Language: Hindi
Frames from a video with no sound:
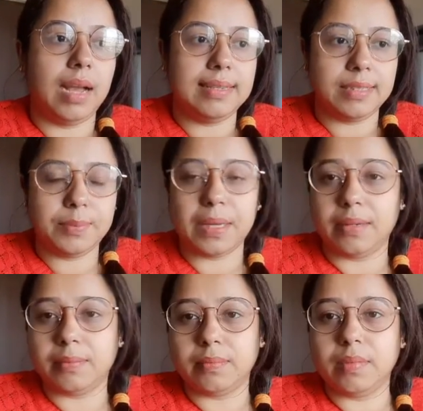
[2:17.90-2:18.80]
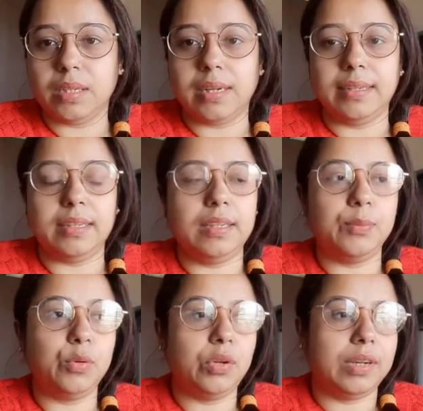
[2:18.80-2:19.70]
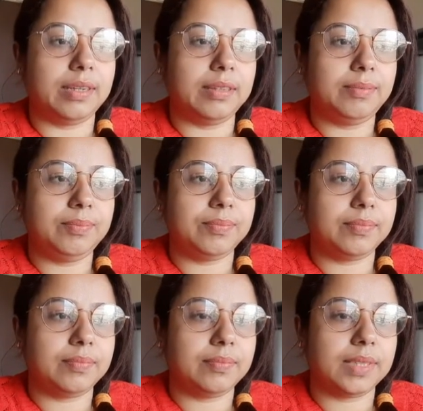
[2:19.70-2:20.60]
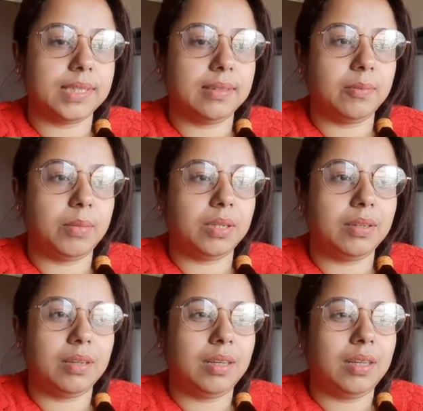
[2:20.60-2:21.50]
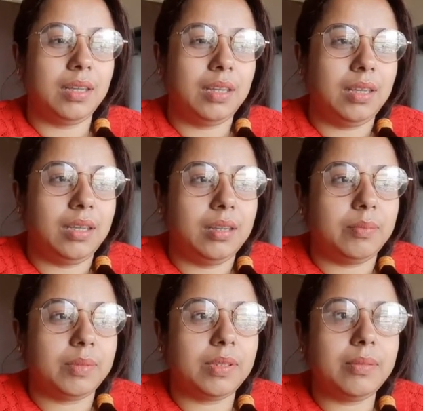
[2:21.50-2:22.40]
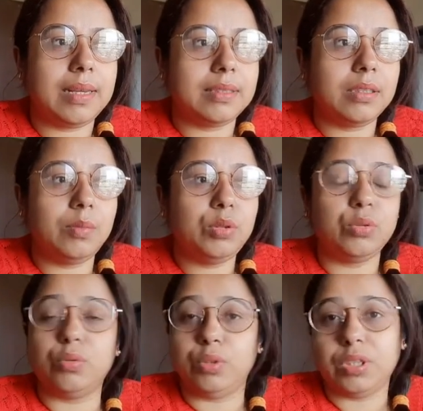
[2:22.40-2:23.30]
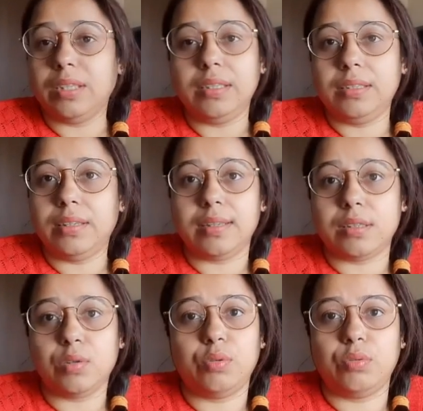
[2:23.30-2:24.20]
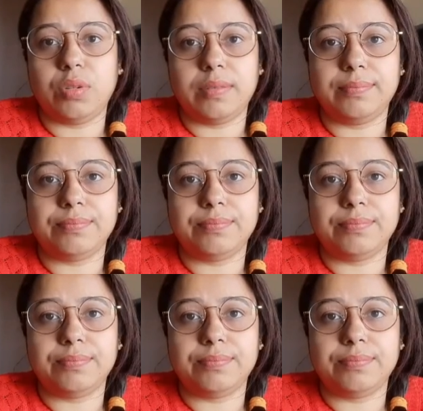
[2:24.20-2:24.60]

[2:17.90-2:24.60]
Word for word: आइस पैक लगाने के लिए बोला है बट मतलब ऐसा कभी सोचा नहीं था ऐसा होगा